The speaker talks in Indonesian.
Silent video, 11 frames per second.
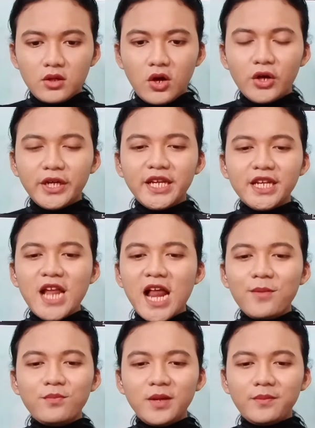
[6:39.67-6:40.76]
Oh ini di
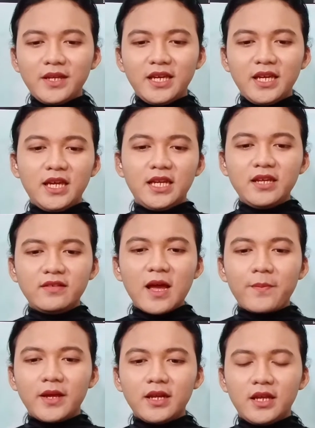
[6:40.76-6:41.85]
dalam mic nih. Ini siapa
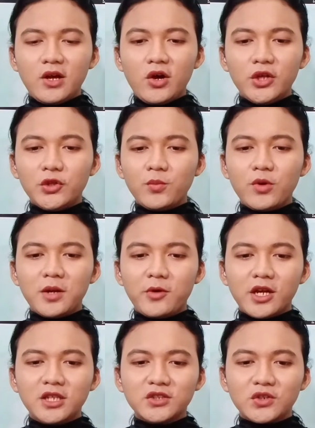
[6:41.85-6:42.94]
ini Oh itu
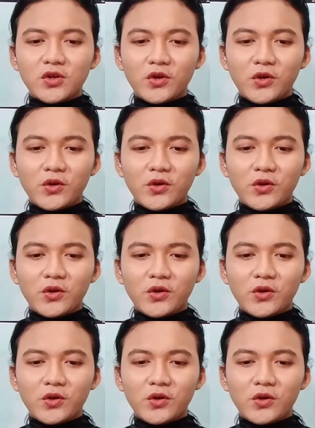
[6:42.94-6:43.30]
bola-bola disco.